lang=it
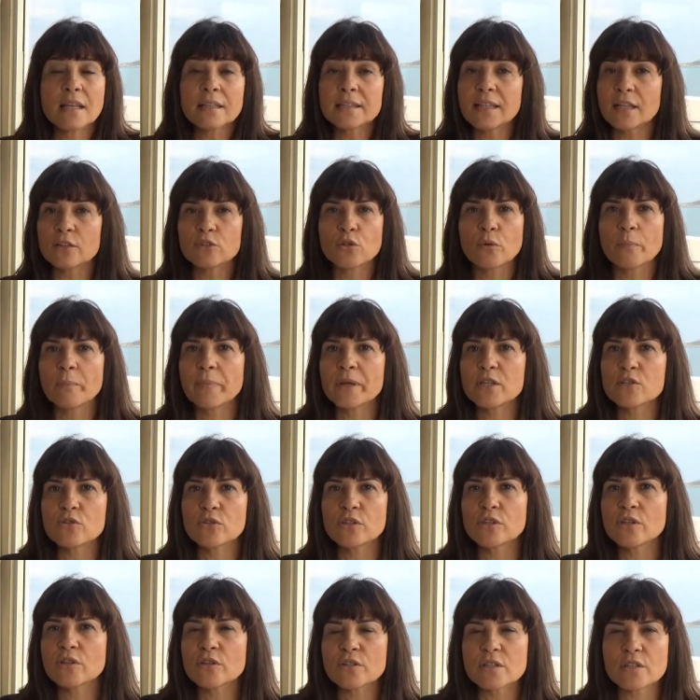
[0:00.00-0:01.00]
tanto peggio
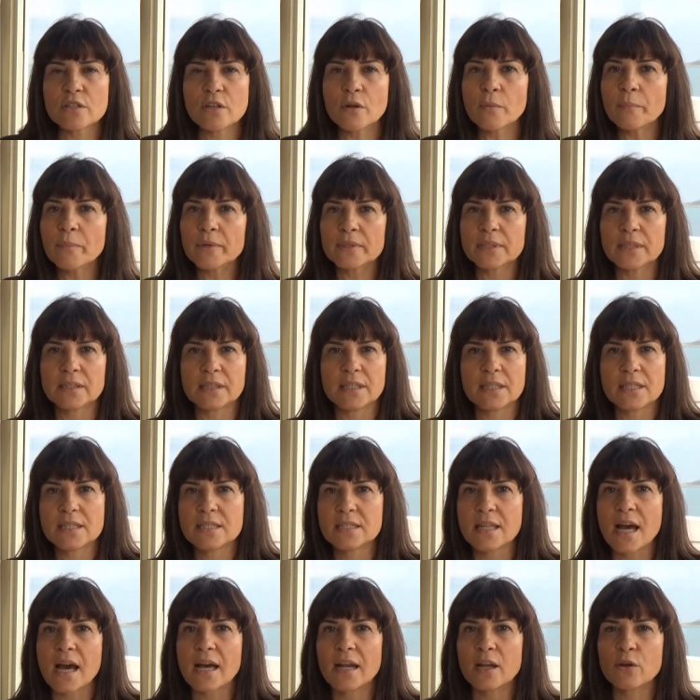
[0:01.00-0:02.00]
di così non potete
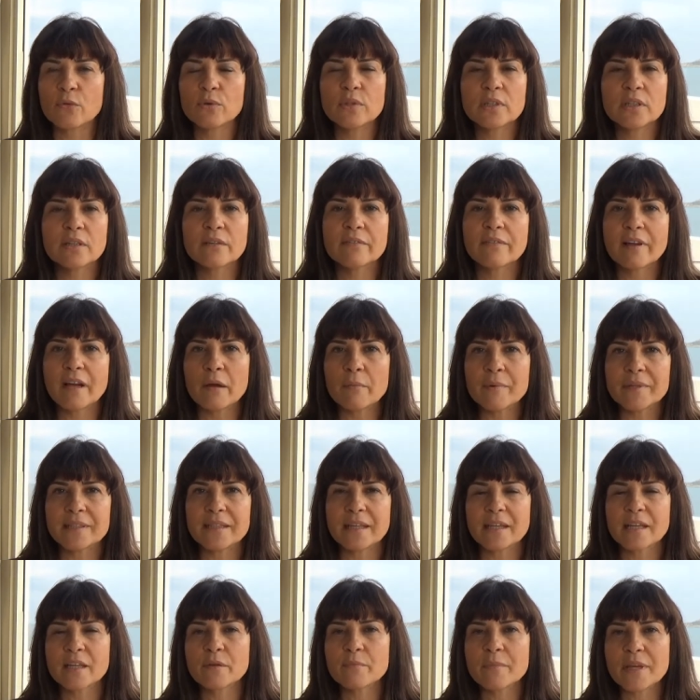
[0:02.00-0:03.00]
stare, quindi
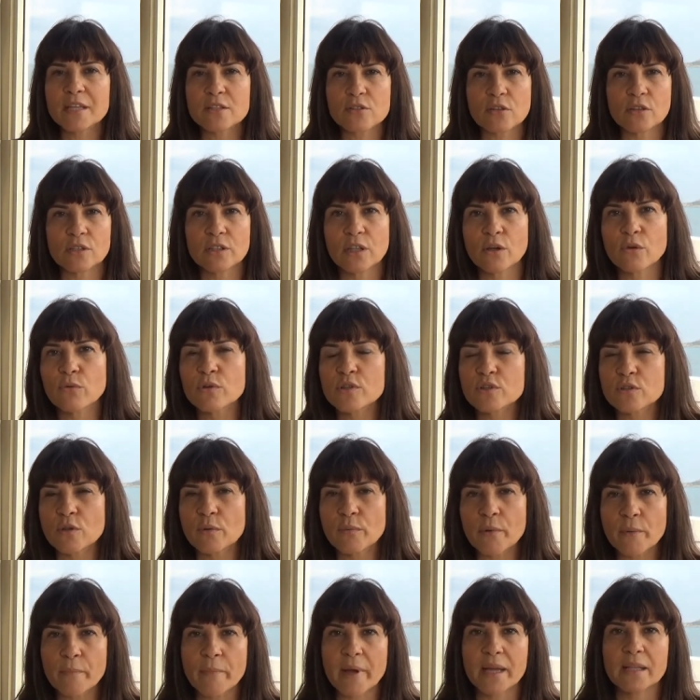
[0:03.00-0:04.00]
veramente chi mi ascolta in
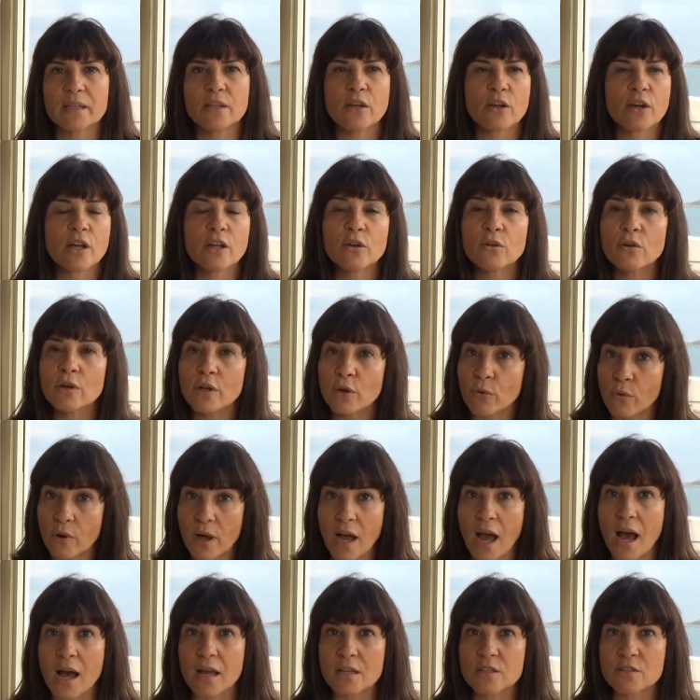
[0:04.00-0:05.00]
questo momento, che non è un
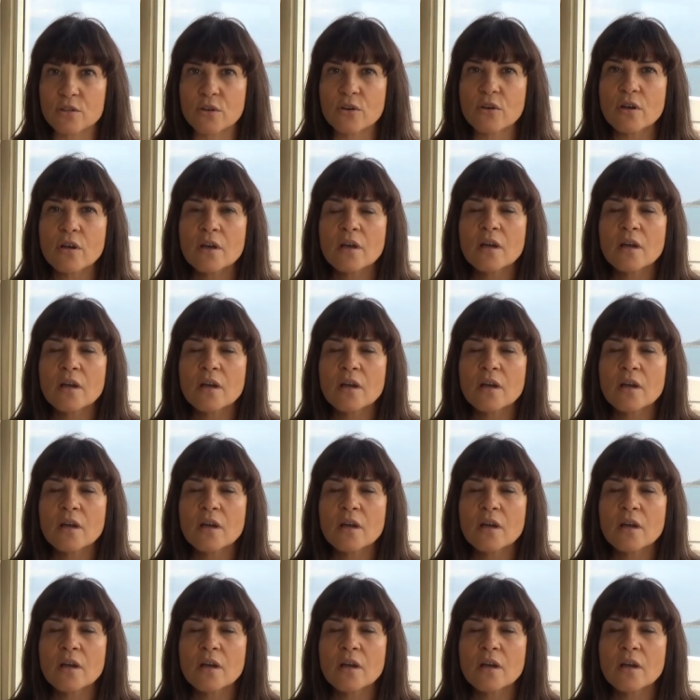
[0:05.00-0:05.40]
caso,